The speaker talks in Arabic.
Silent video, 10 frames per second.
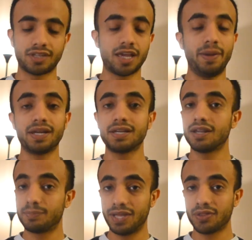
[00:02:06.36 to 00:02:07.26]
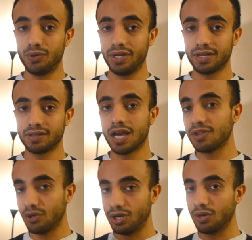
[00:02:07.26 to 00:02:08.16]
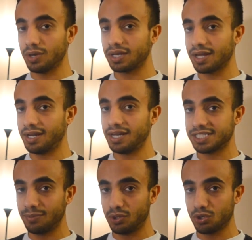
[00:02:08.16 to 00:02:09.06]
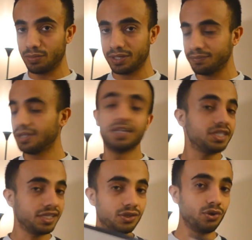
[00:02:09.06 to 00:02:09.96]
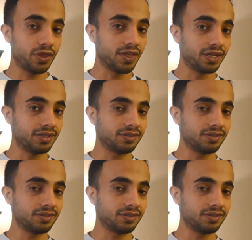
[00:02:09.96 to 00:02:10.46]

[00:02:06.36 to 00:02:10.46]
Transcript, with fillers: طيب احنا قلنا الابتعاث نوعين هذا النوع الاول اللي كان على حساب الحكومه نيجي عند النوع الثاني